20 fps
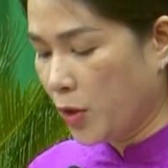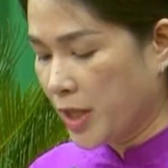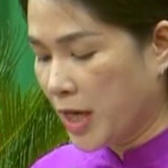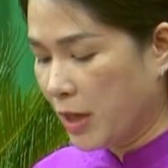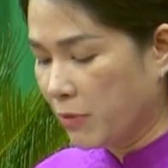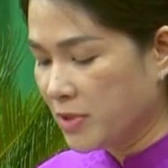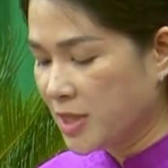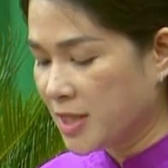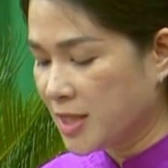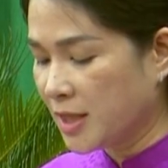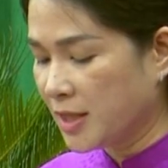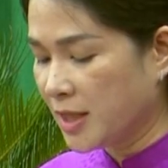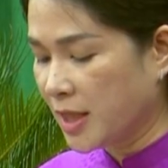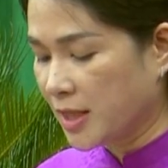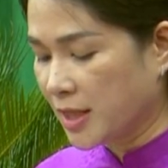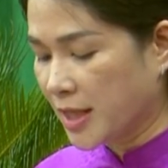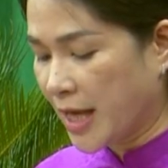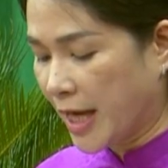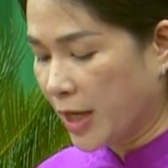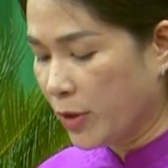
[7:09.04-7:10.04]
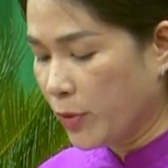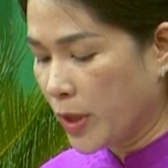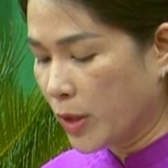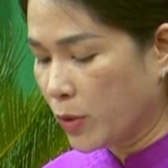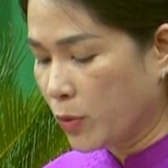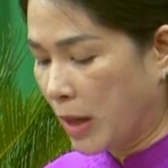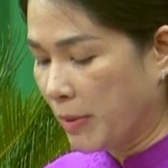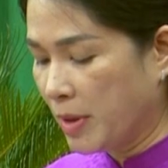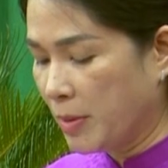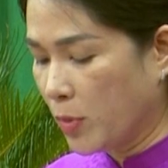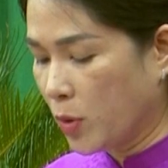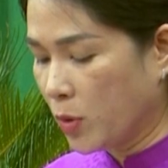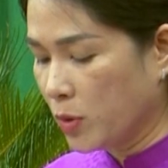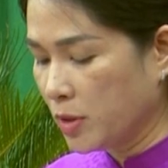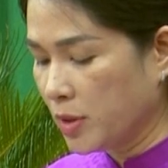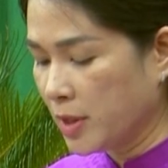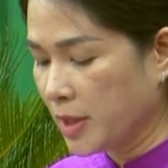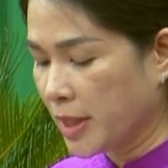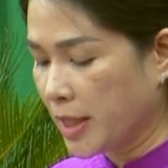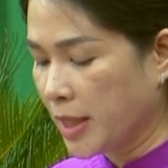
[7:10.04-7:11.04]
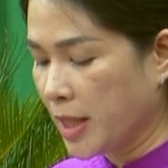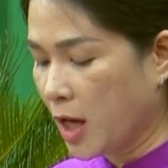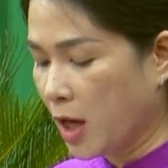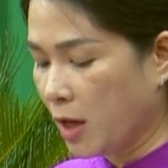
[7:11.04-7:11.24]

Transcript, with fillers: động trẻ về làm việc tại các tổ chức kinh tế